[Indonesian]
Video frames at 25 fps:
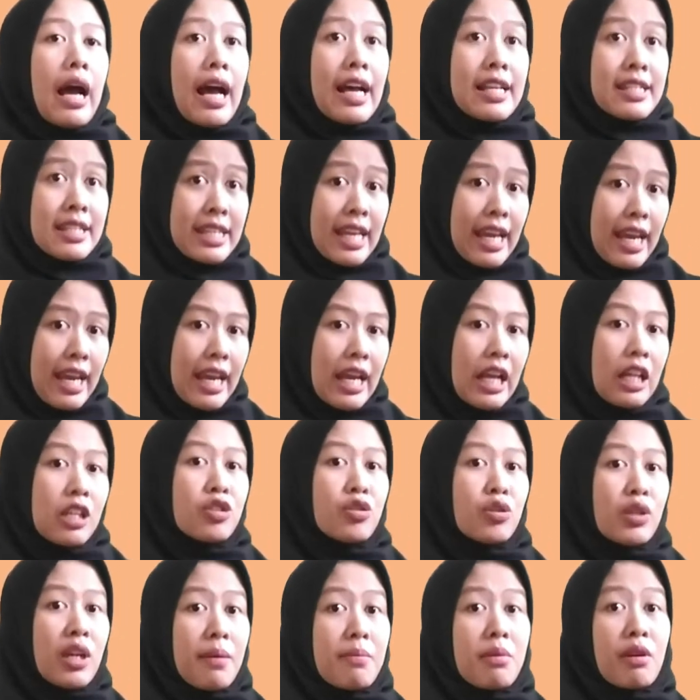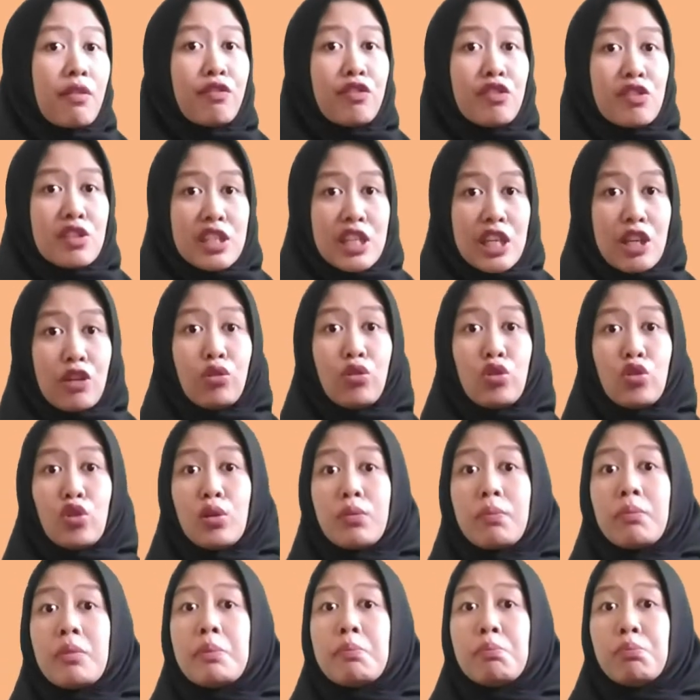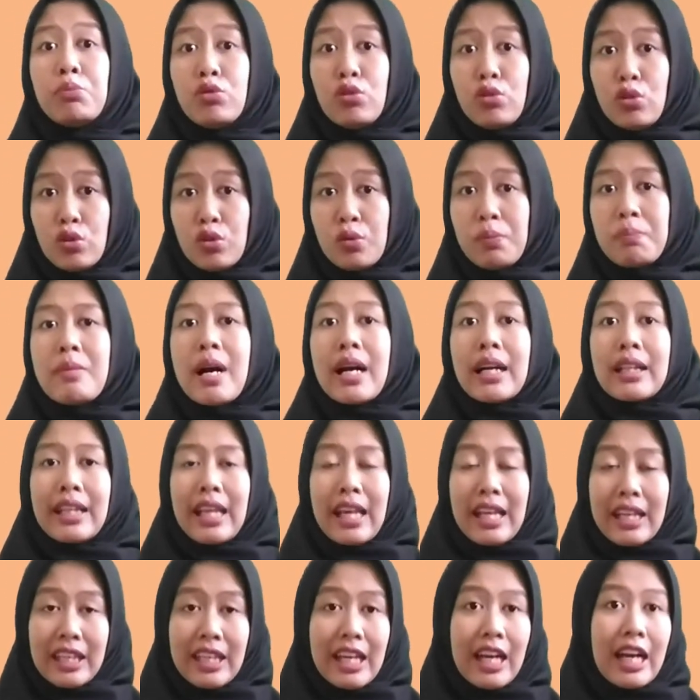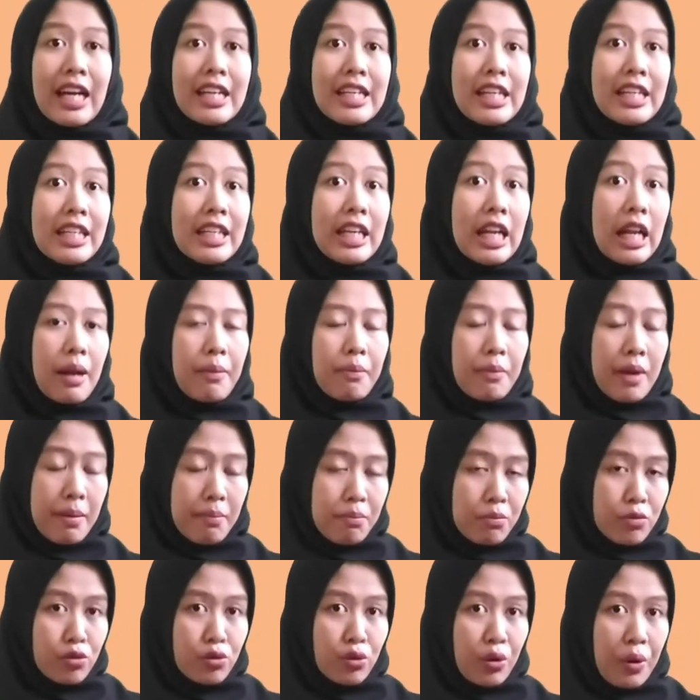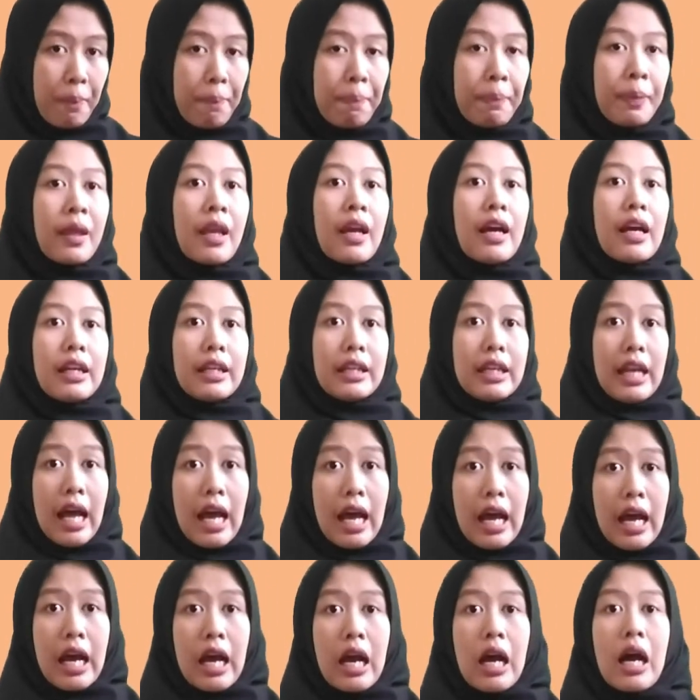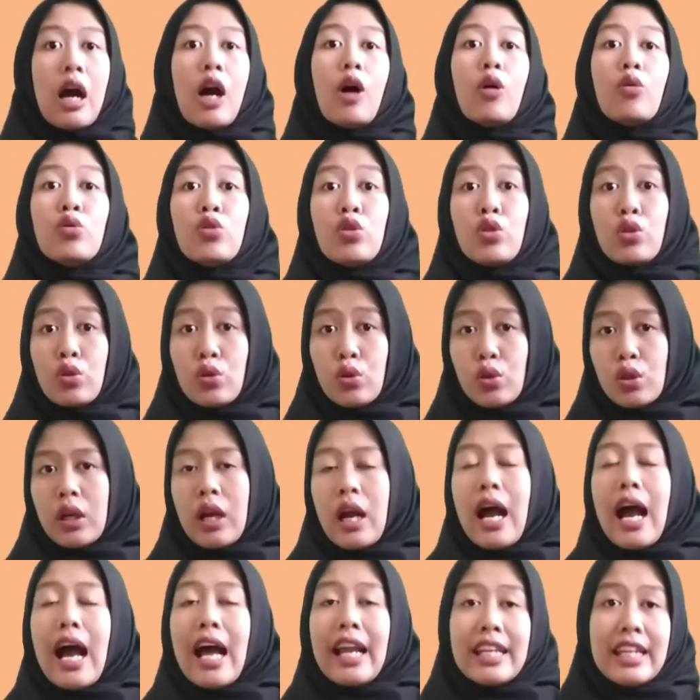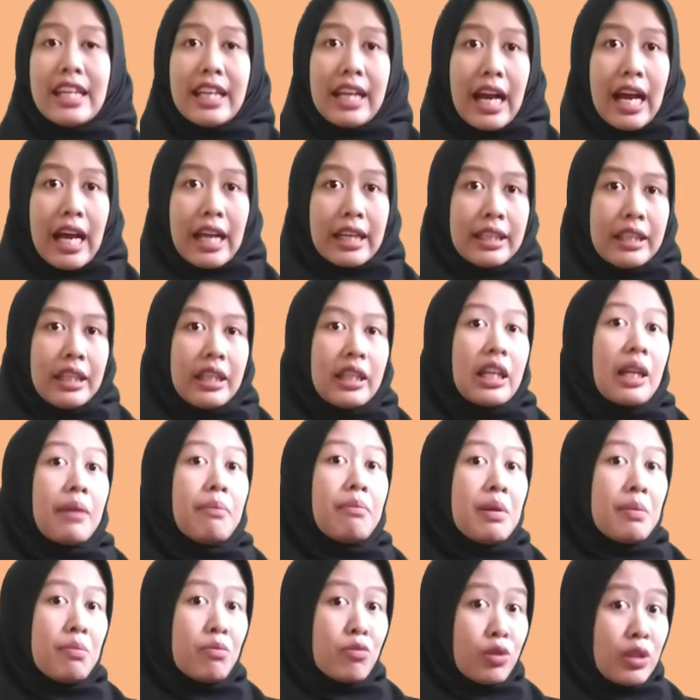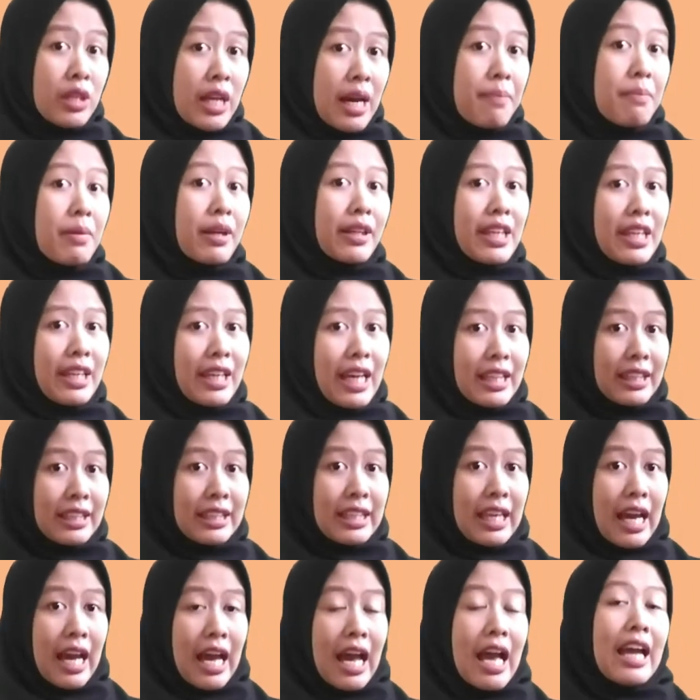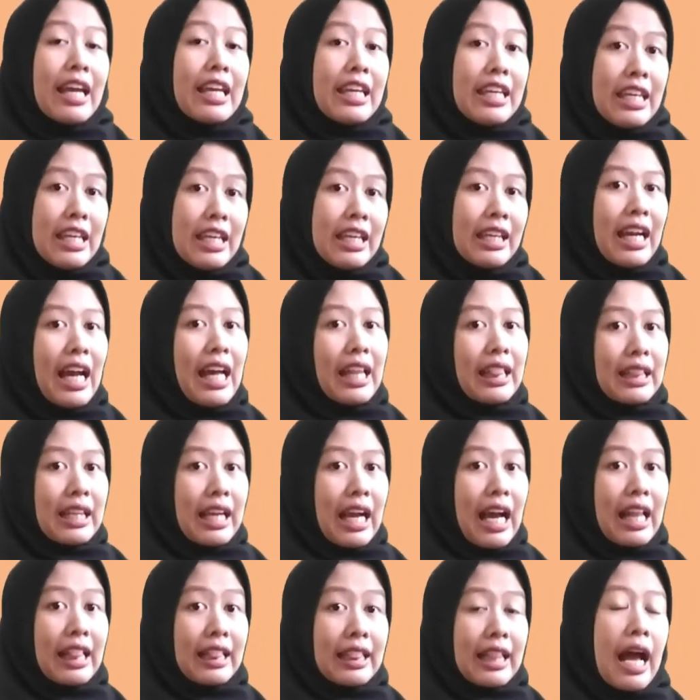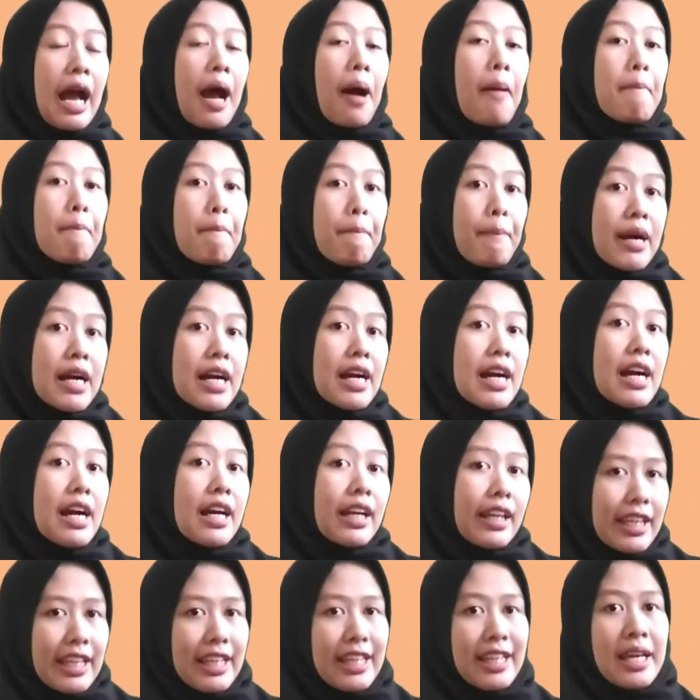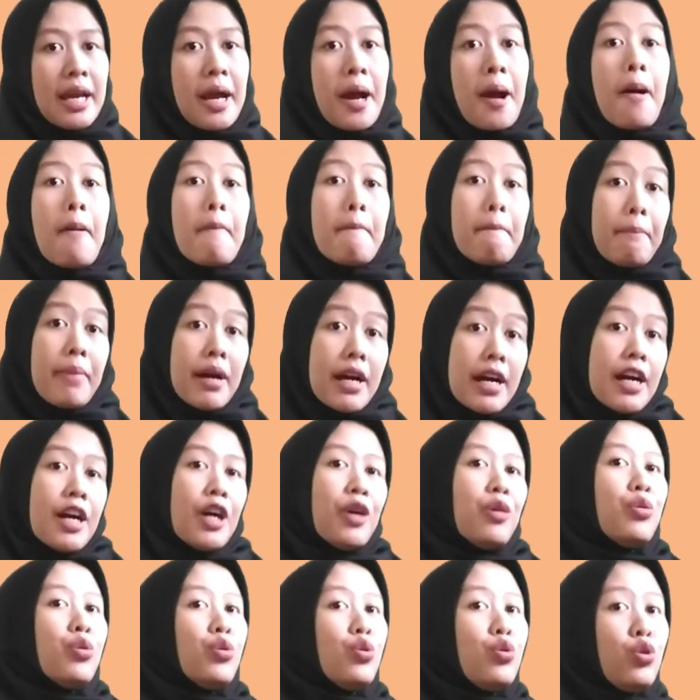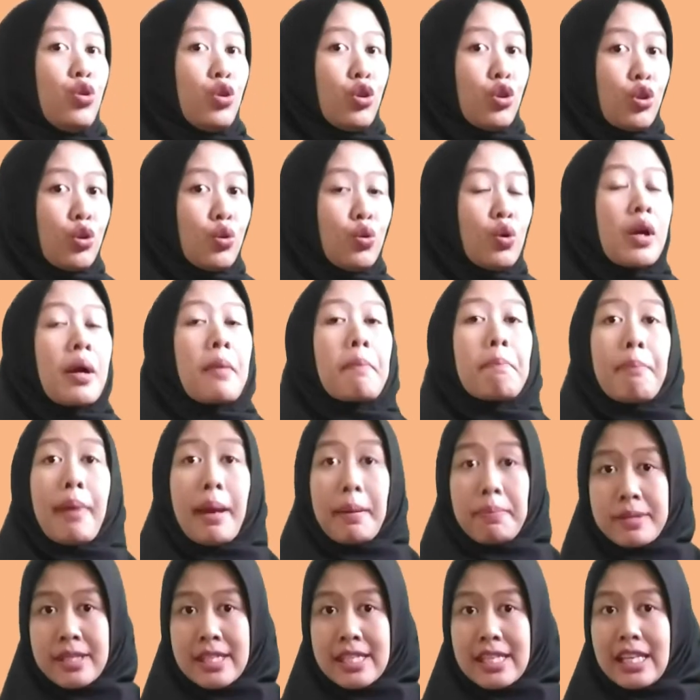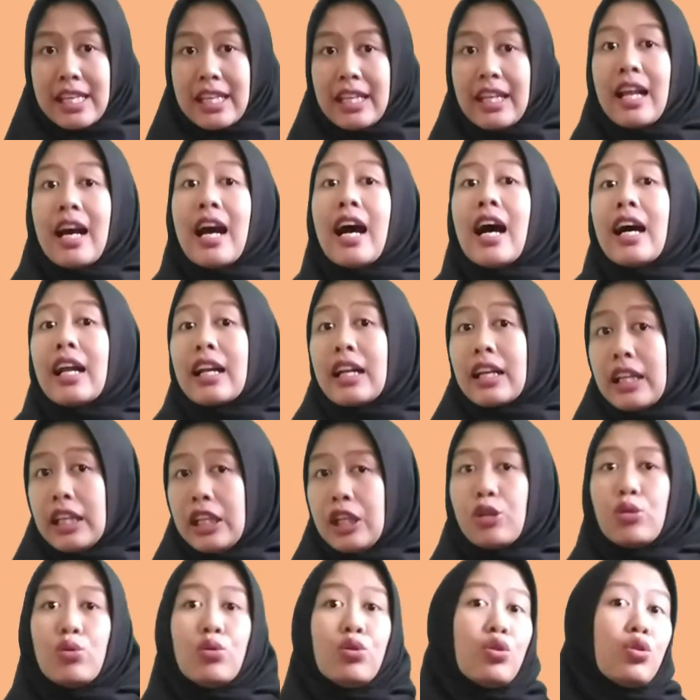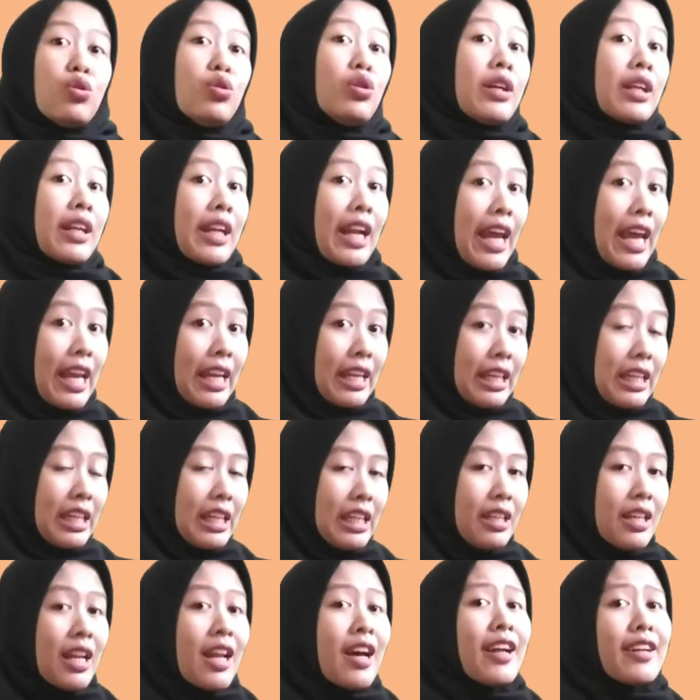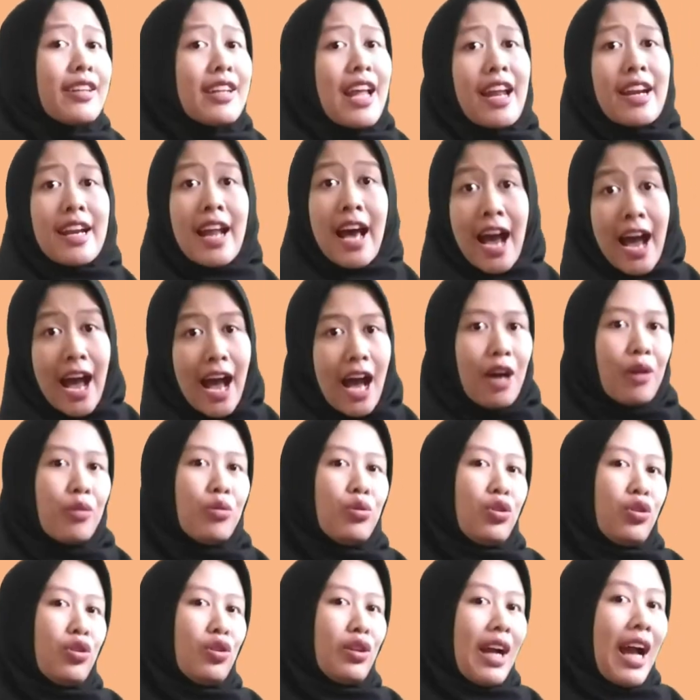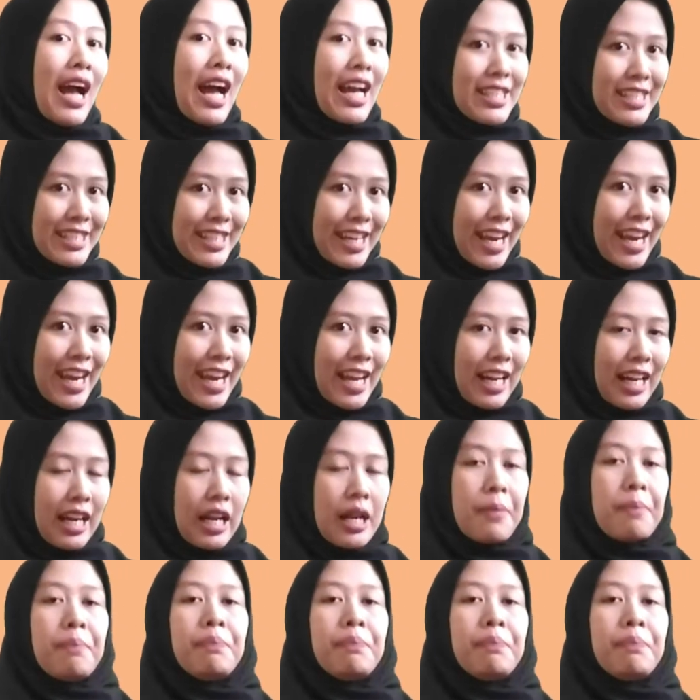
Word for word: HCl juga berfungsi untuk membunuh bakteri yang ada di dalam lambung. Nah, untuk adik-adik lebih mudah mengingatnya, ingat kata perih. P untuk pepsin, ri untuk renin, dan H untuk HCl.